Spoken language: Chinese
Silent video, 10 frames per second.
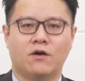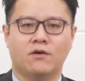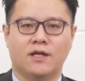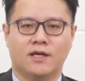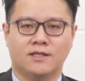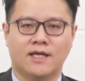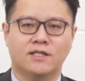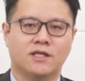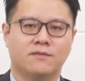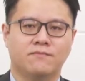六联合
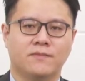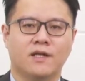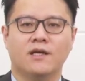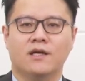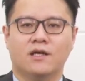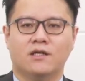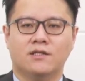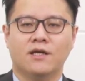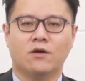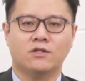再生，
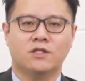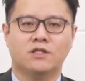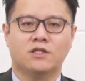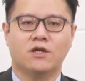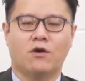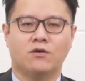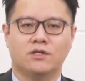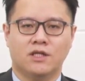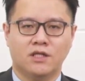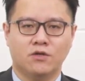这公司是由
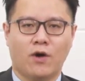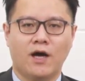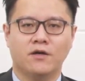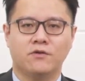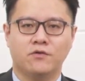新日光、